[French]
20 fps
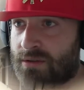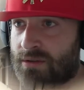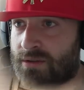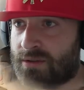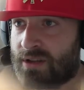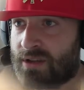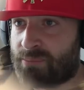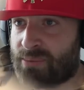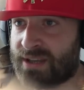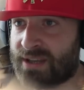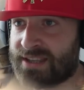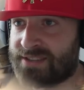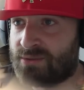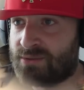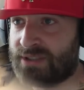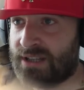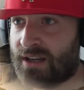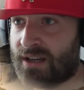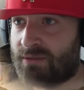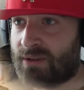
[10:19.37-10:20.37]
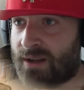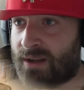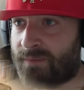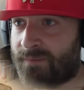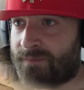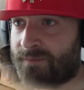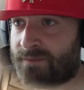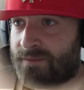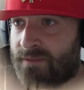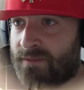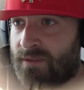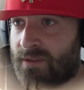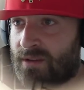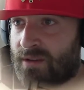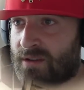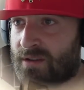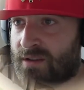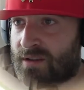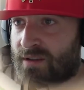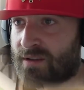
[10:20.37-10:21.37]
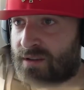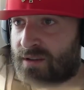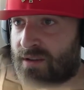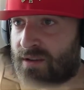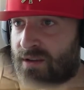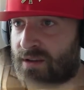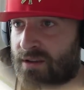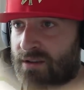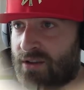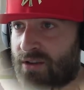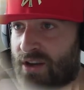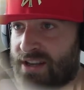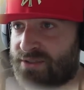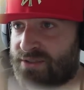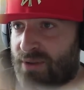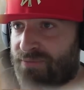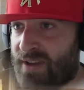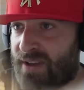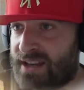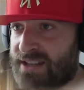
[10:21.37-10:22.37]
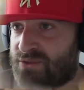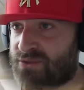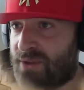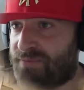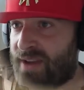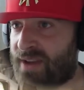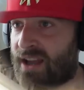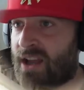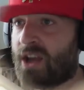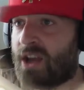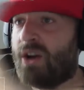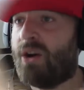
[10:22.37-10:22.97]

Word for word: Il n'y en a pas un qui a sauté là, voilà. Non, laisse-toi faire, laisse-toi faire.